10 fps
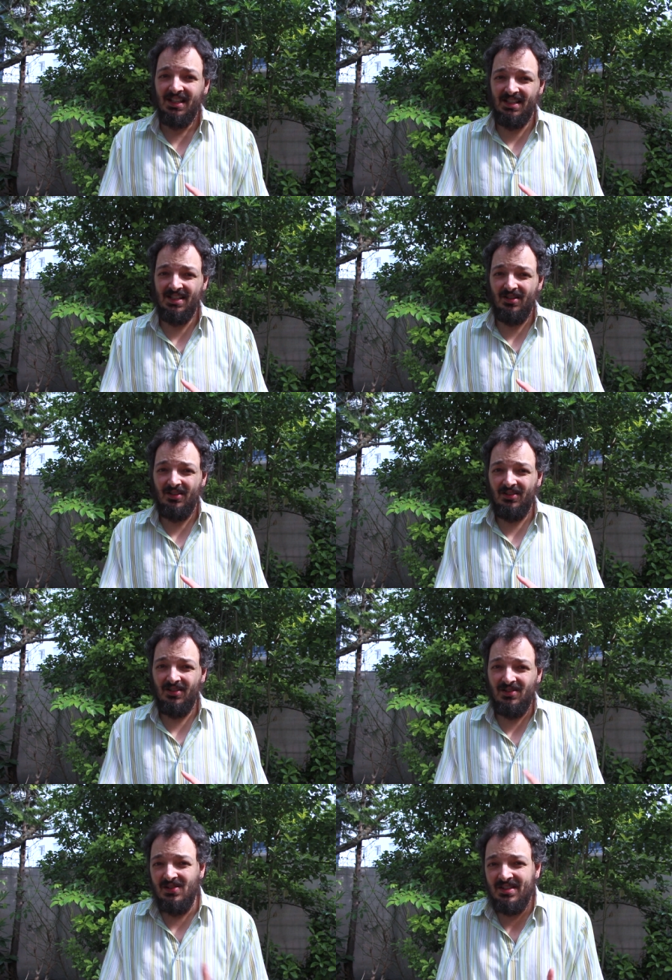qui
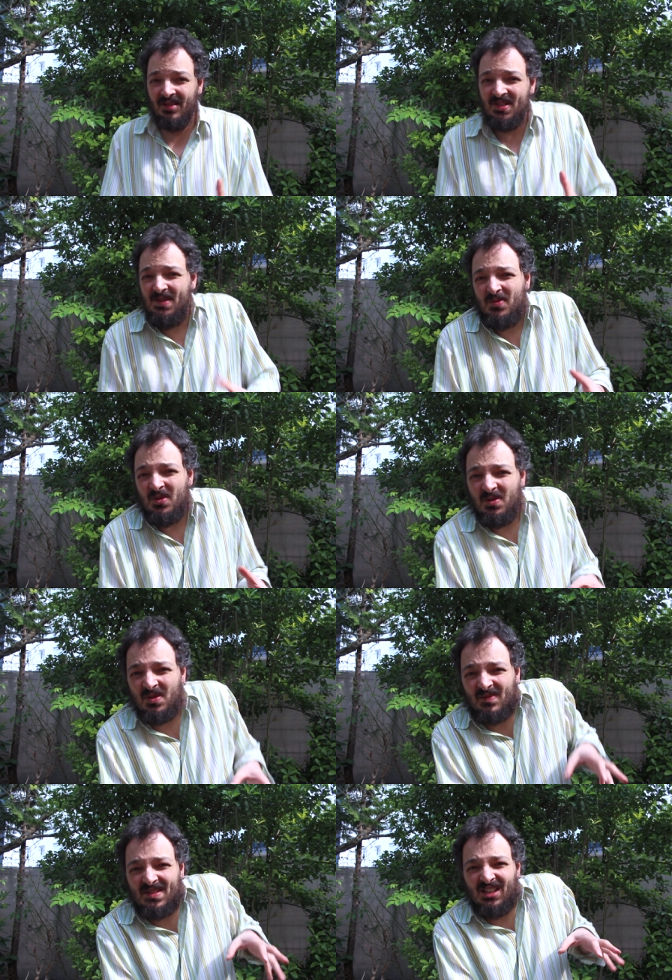euh, est un petit peu
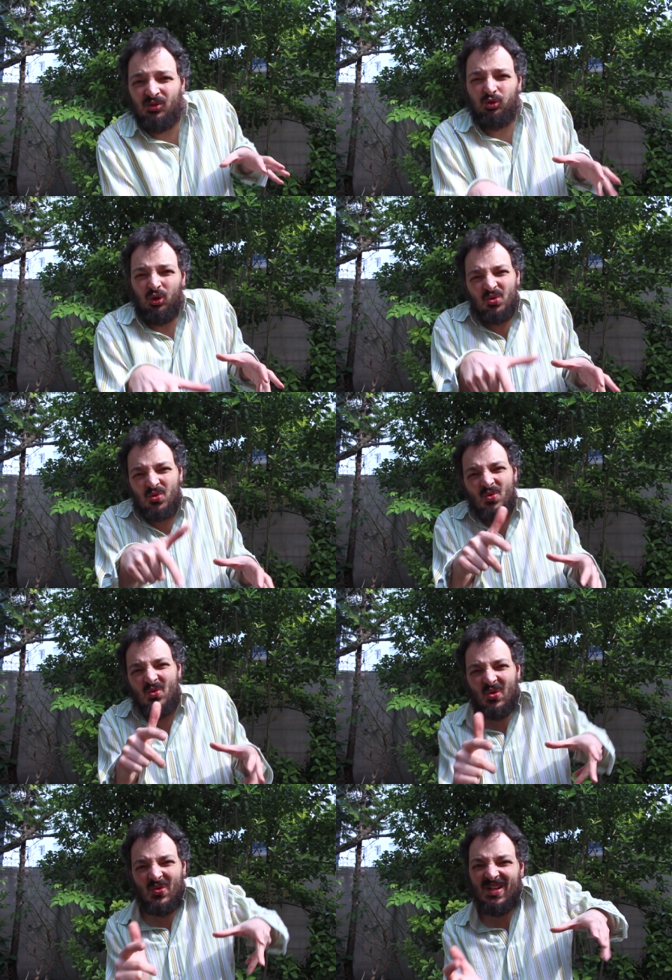comme ça, tout
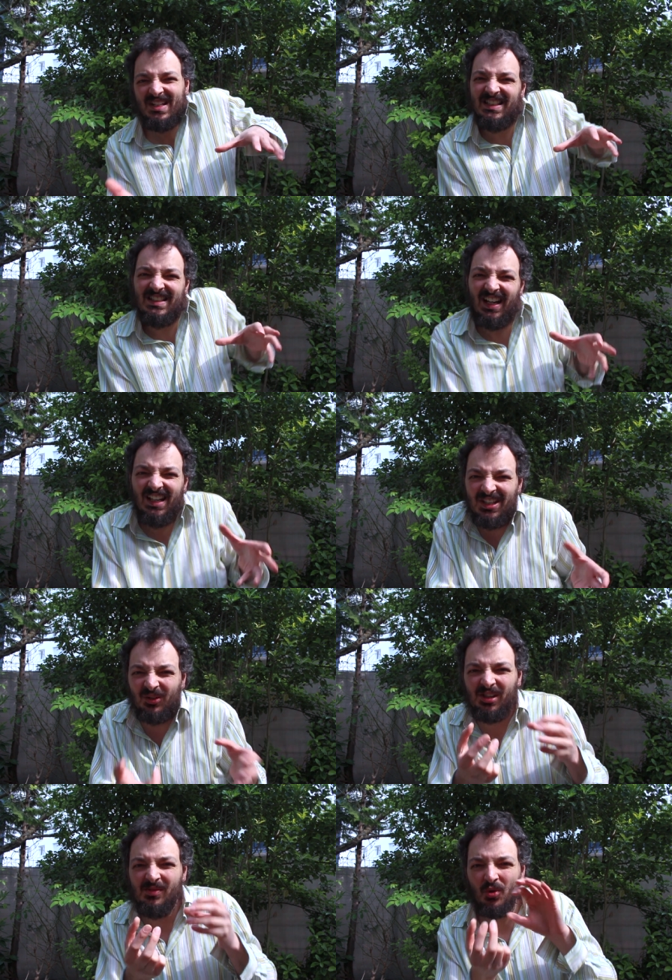anguleux, etc., et qui est
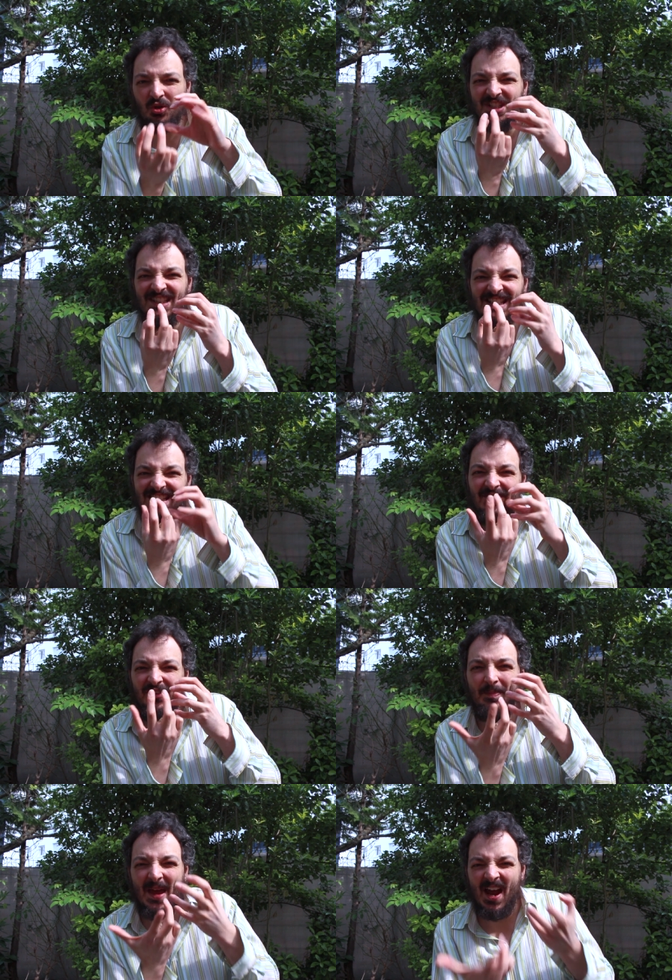en train de manger des,
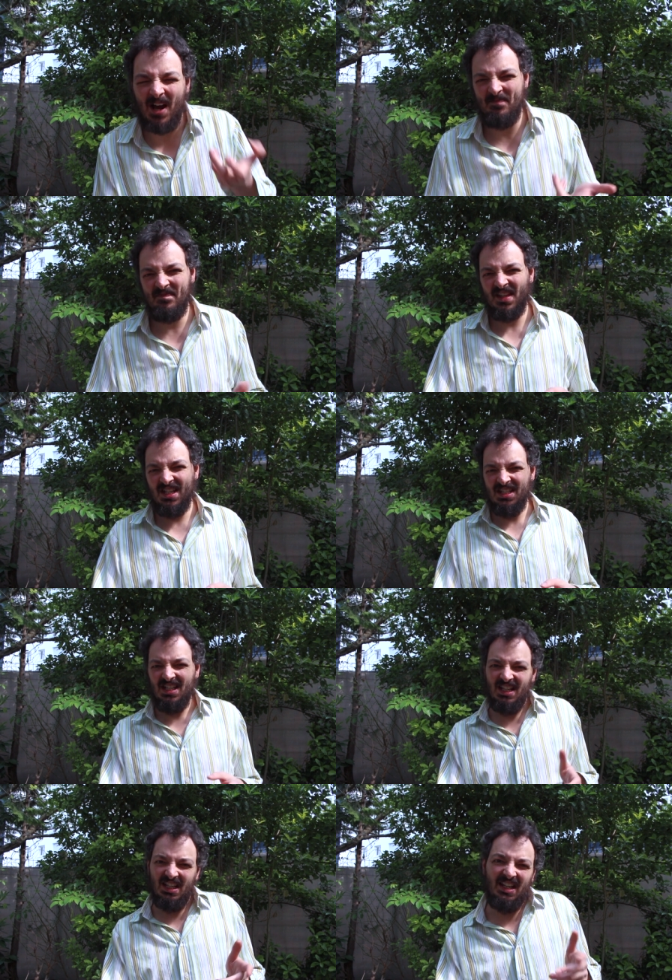vipères.
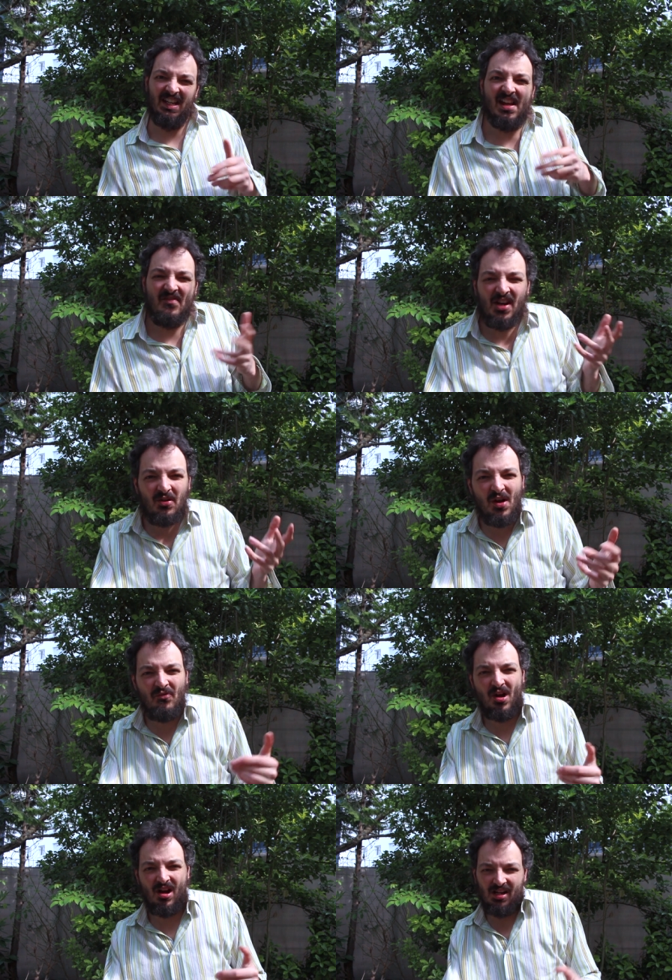Et elle vient le
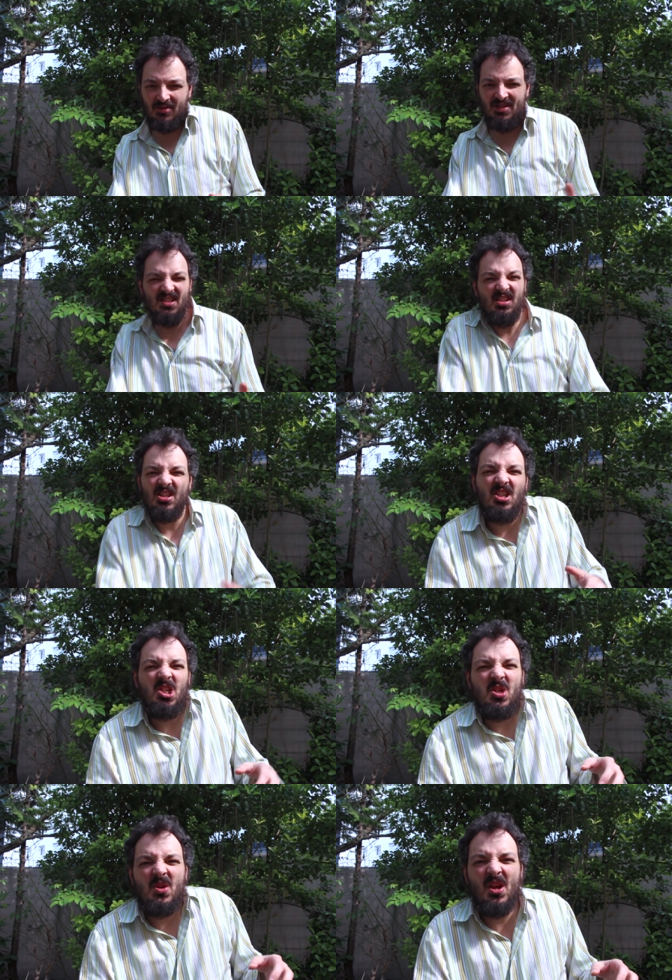voir, elle lui dit
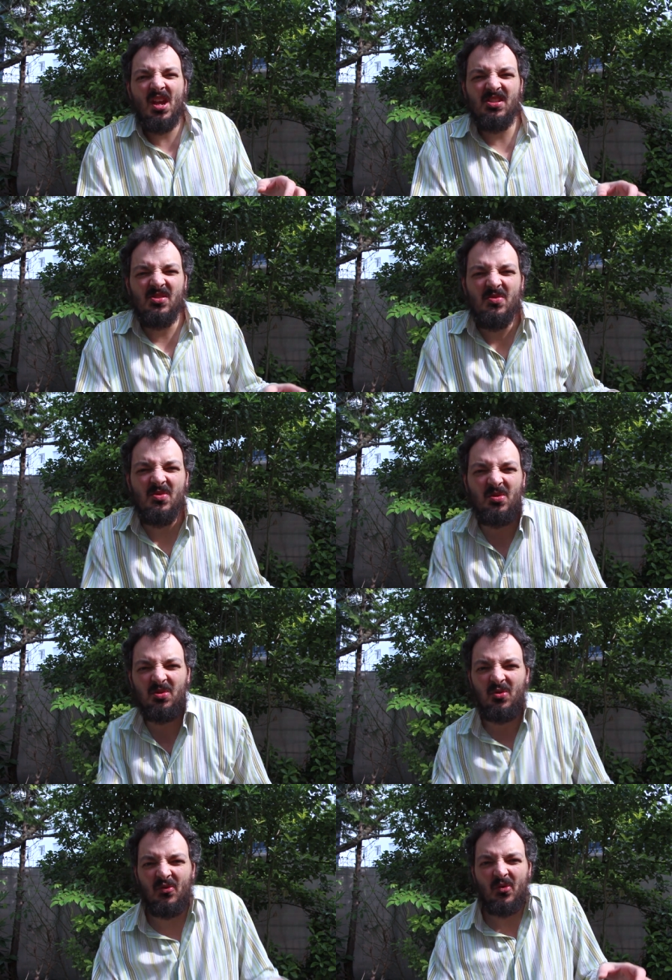Qu'est-ce que
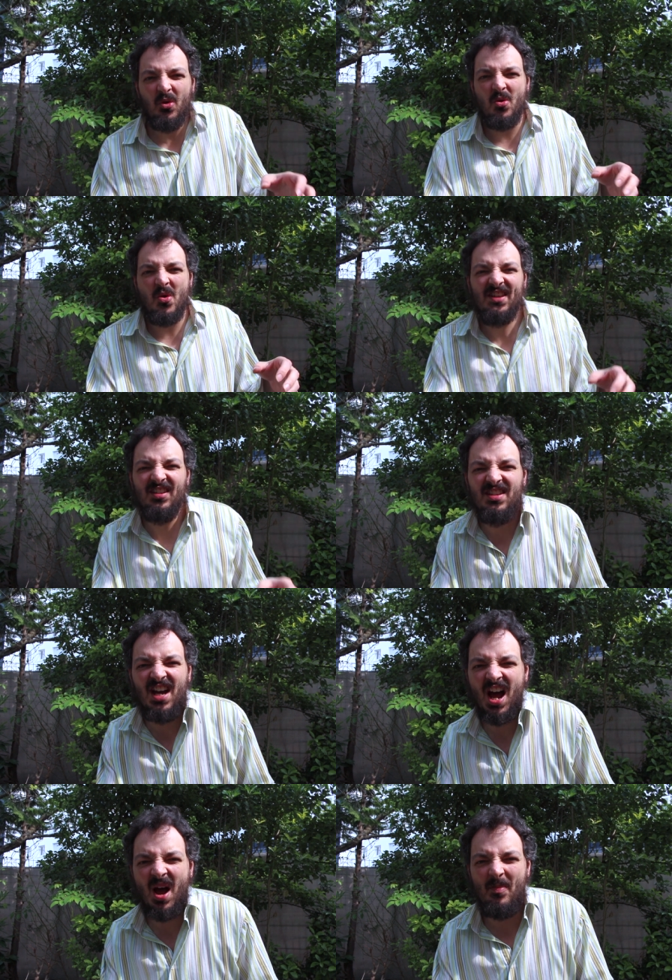tu veux,
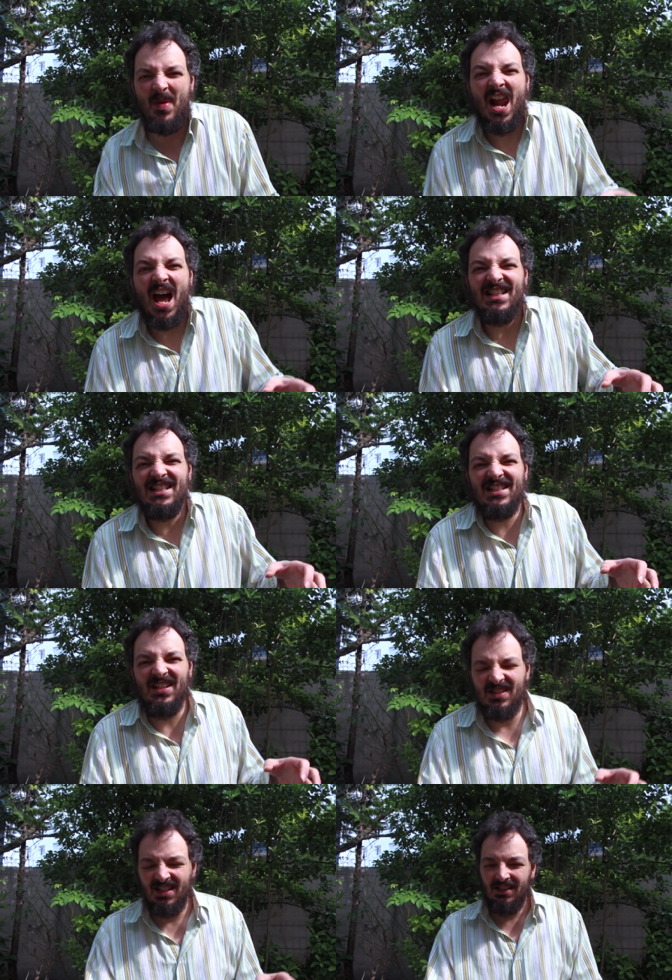Athéna, Pallas
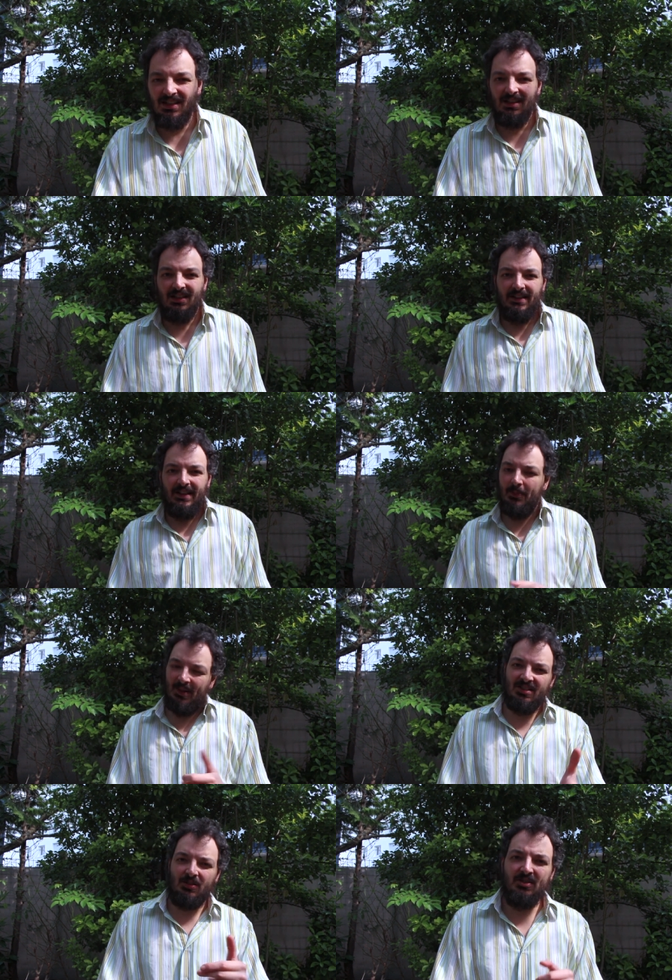et là,
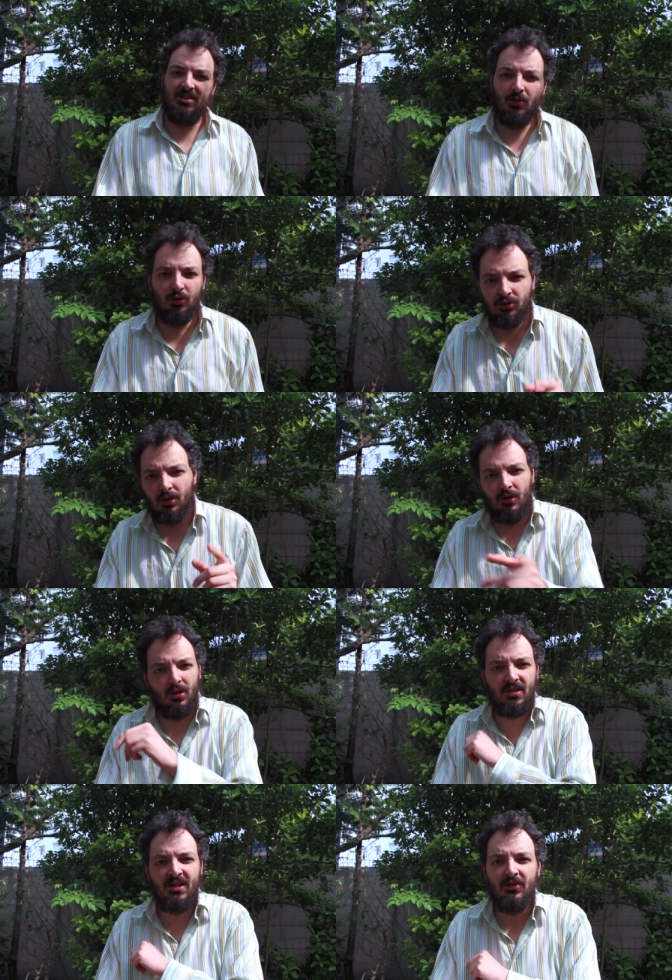Pallas lui dit, écoute,
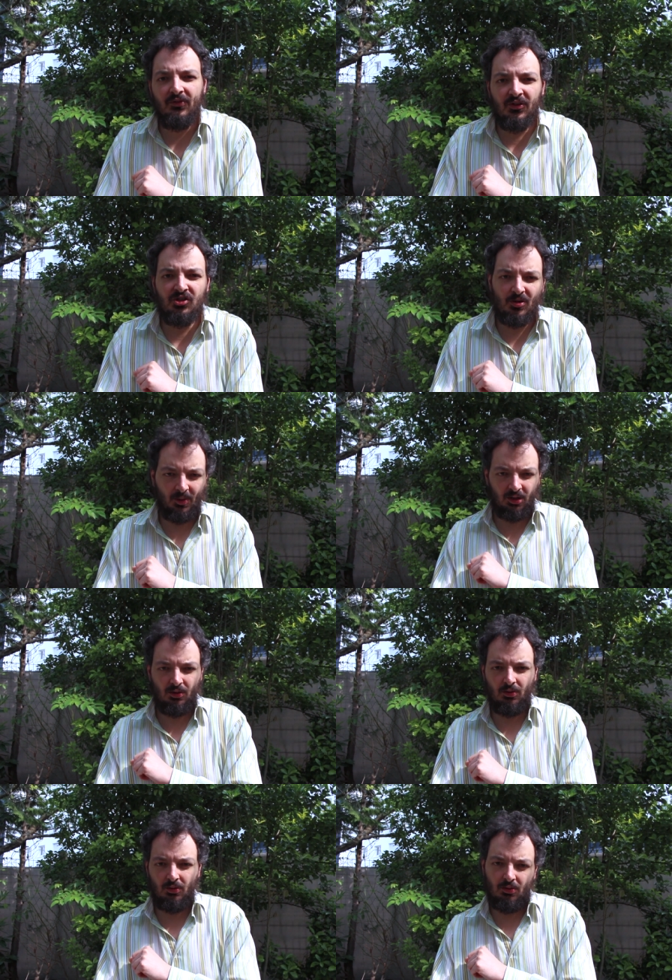euh, il y a une fille, j'aimerais
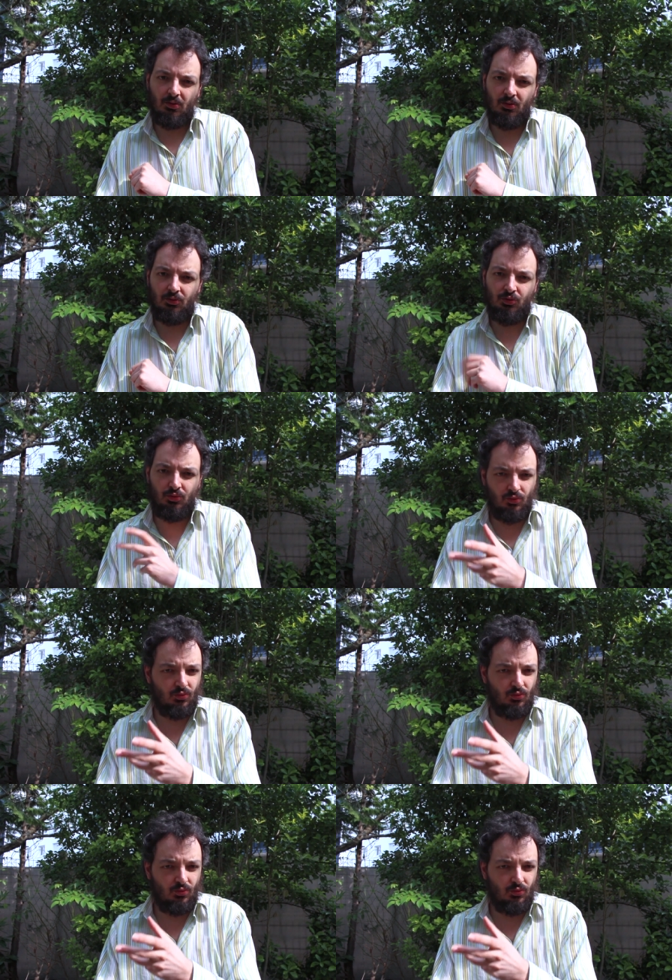que tu,